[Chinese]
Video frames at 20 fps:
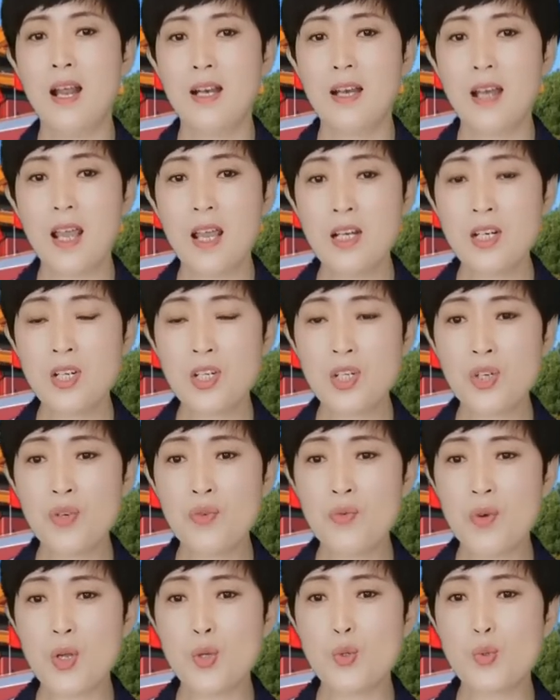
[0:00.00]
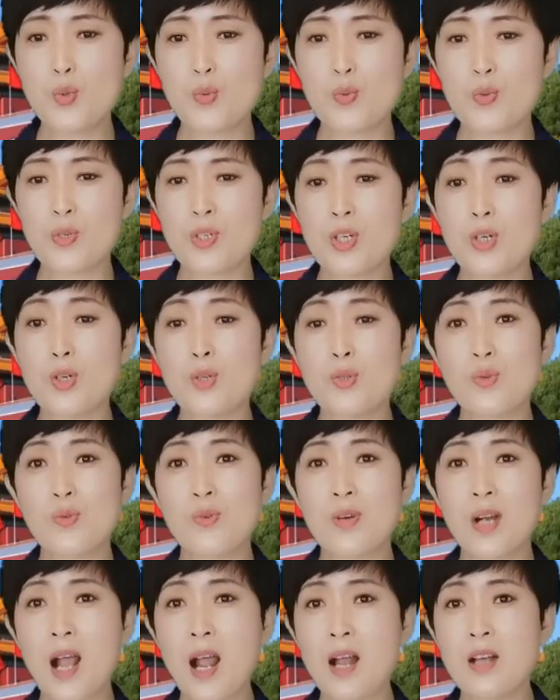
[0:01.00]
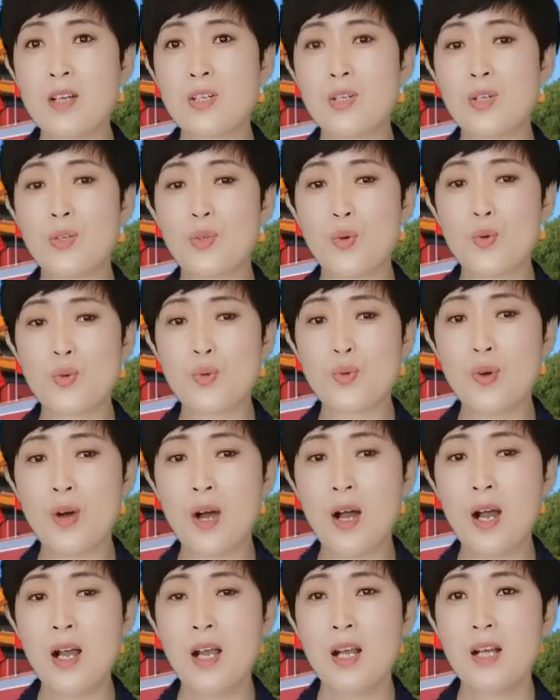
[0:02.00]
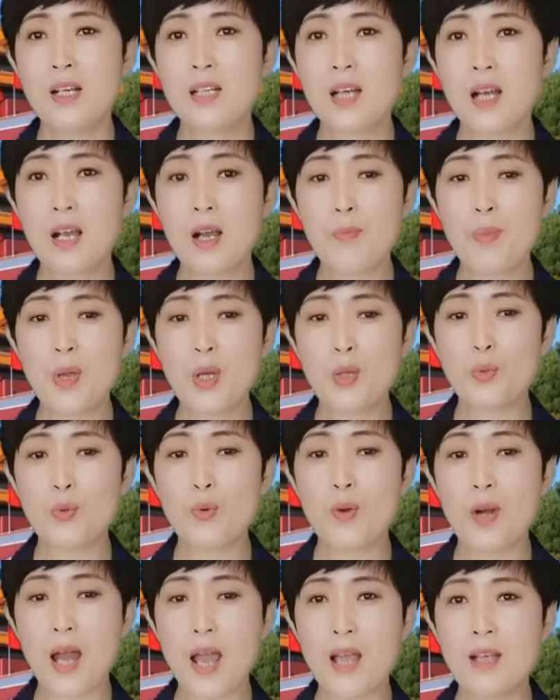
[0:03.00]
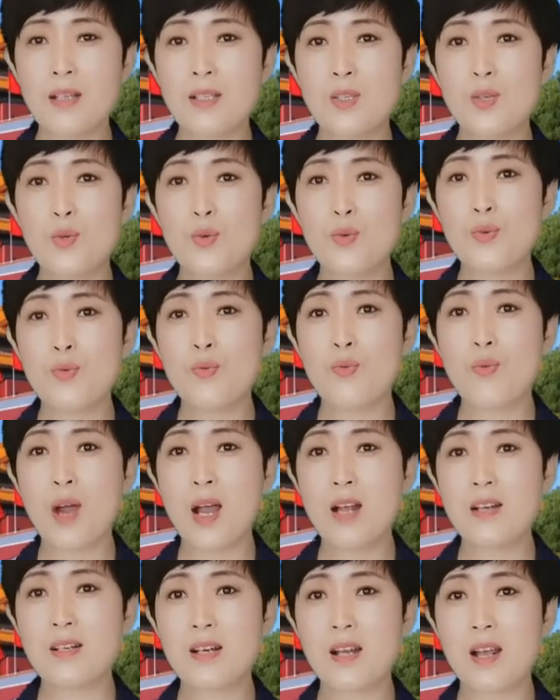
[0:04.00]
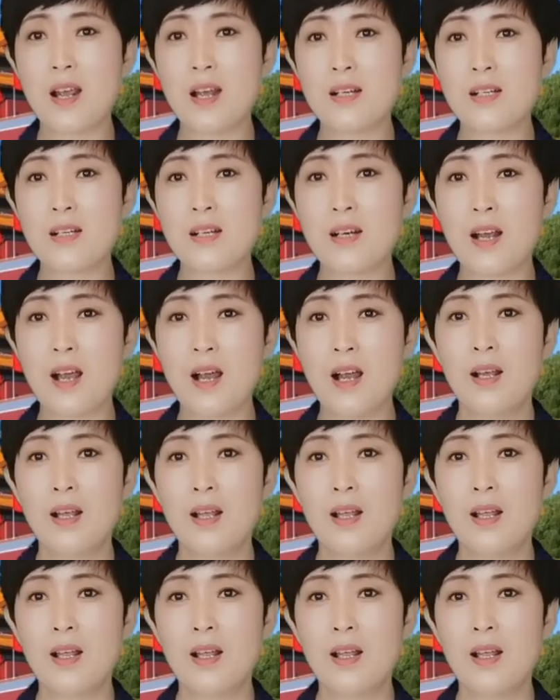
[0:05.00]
连世卫组织总干事都说这个病毒来自于武汉实验室，